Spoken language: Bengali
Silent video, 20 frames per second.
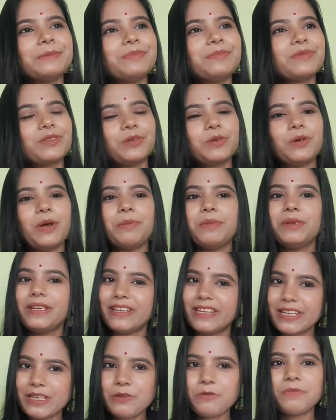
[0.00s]
তো আমি
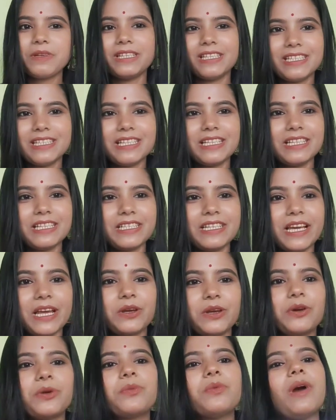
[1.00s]
এটাই তোমাদের সাথে
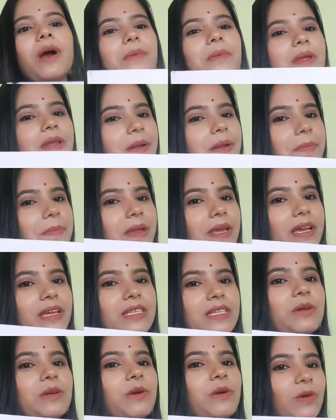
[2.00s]
শেয়ার করব আমি এটা
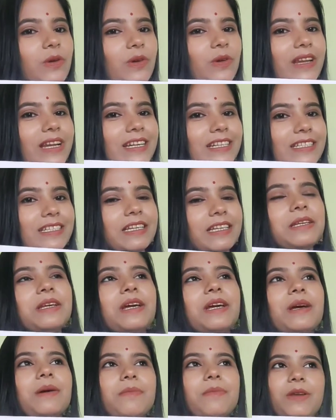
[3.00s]
পেয়েছি গুগল অ্যাডসেন
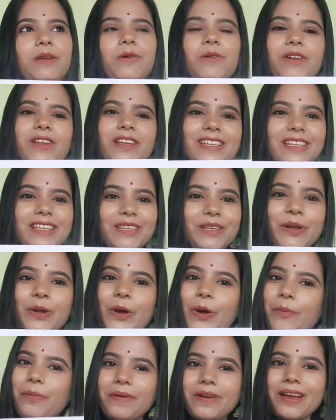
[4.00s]
মানে অনেক দিন ধরে
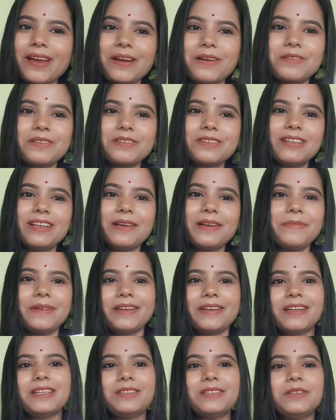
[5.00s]
অপেক্ষা করছিলাম
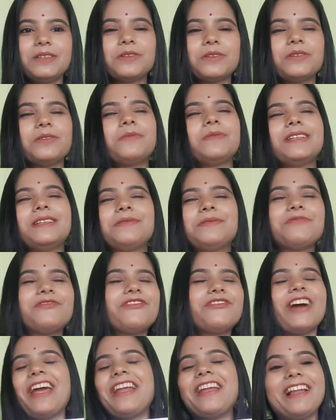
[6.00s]
এটার জন্য মানে
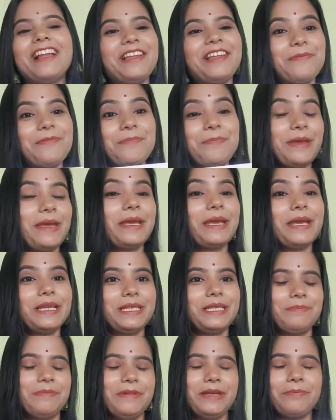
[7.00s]
ফাইনালি পেয়ে
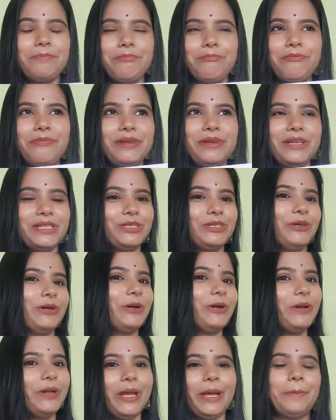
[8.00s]
গেছি মানে
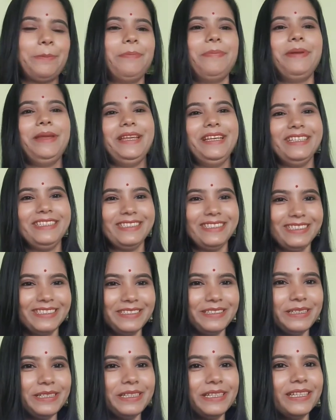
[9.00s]
ভীষণ হ্যাপি
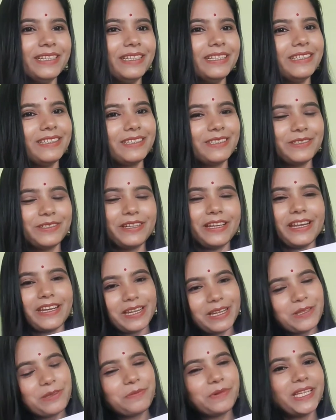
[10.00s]
তো
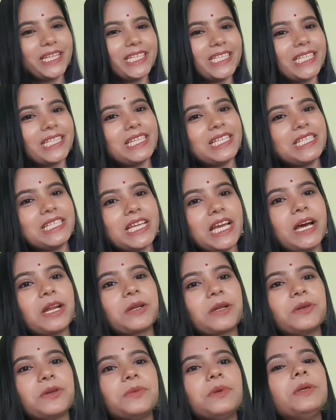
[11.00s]
এটাই তোমাদের সাথে
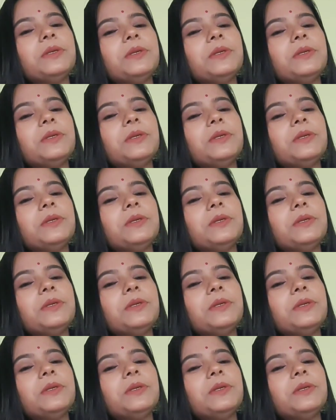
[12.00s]
শেয়ার করব